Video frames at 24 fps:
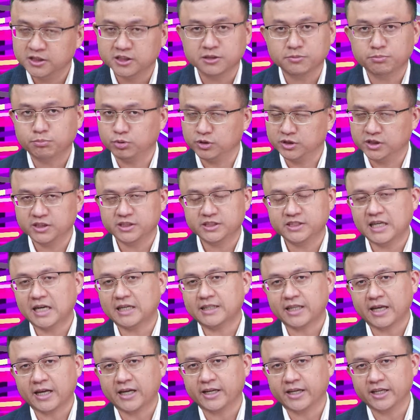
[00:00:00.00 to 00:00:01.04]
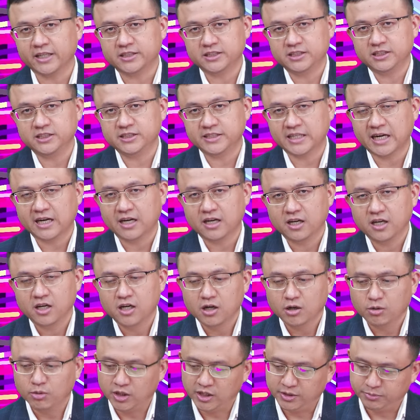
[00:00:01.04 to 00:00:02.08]
实不是下单给技嘉，
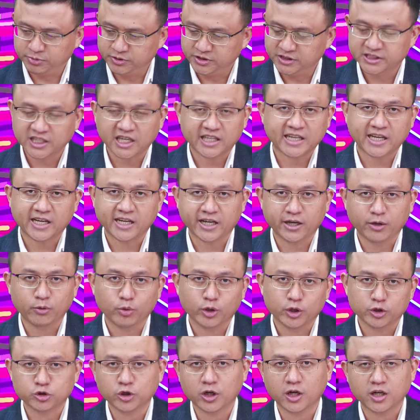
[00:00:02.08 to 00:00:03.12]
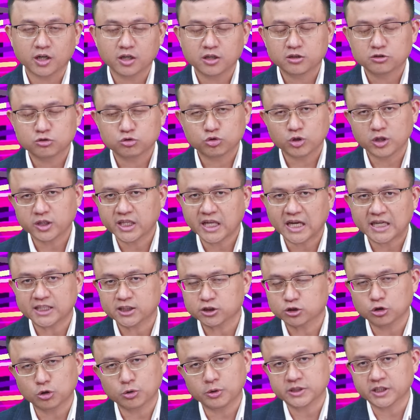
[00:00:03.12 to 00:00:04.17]
也不是下单给伟创，最大的
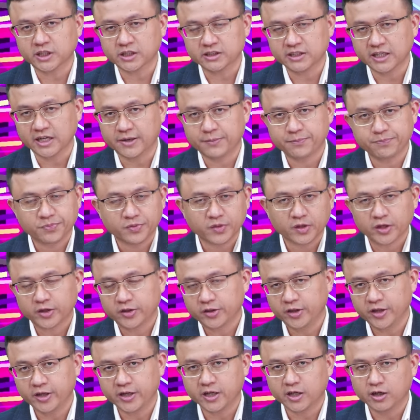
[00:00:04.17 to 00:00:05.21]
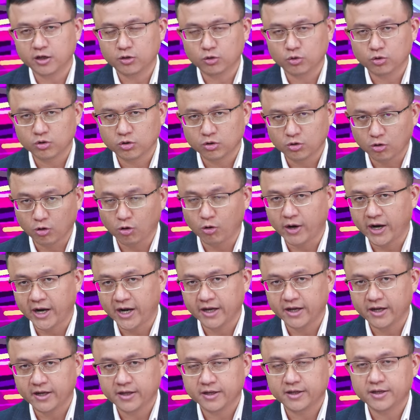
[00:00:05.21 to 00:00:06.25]
受益者是谁？第一个红
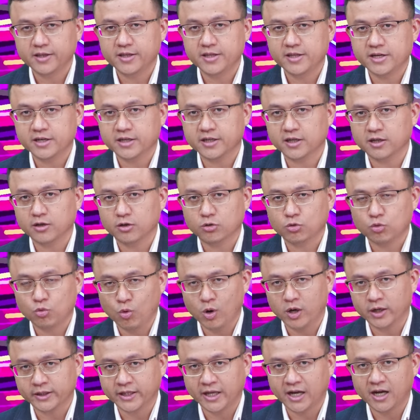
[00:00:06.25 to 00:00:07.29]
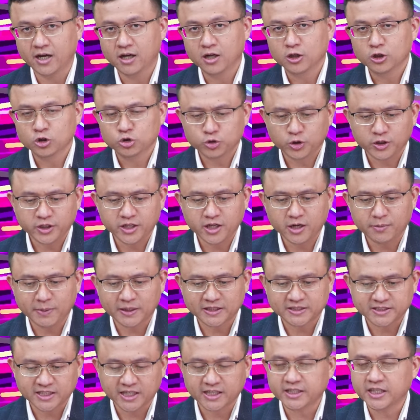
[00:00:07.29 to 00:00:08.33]
海，第二个广达。所以你要把
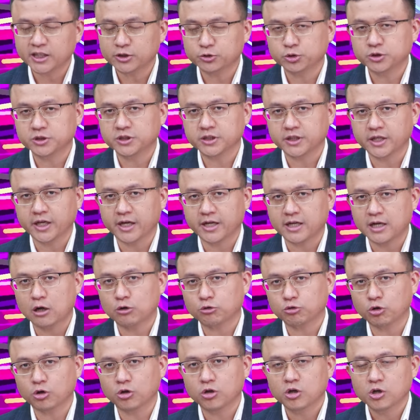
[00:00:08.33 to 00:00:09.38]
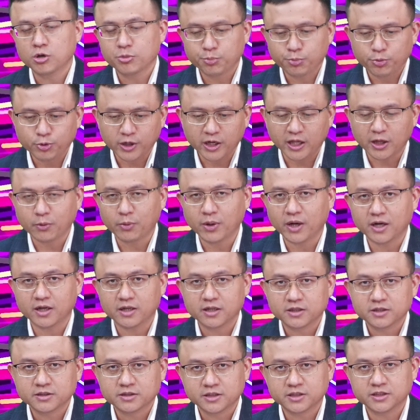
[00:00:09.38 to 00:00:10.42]
产业趋势给搞懂，不然的话，
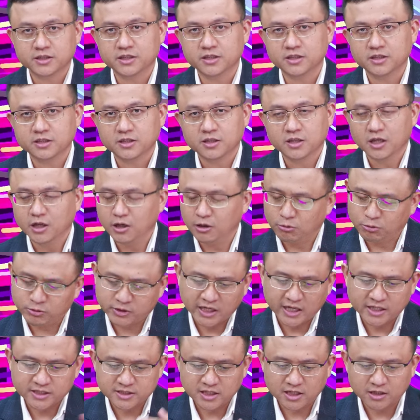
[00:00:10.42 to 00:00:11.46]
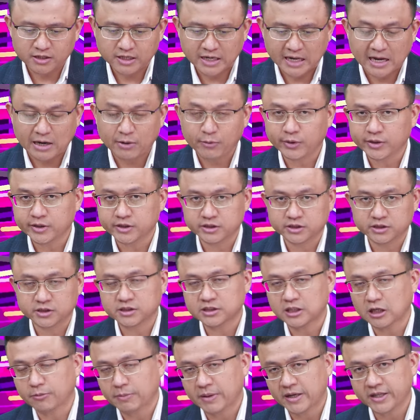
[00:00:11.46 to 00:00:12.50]
其实呃，我当然知道拉回你是
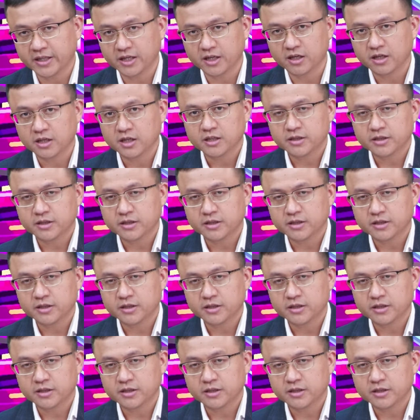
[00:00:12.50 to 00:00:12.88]
早买点，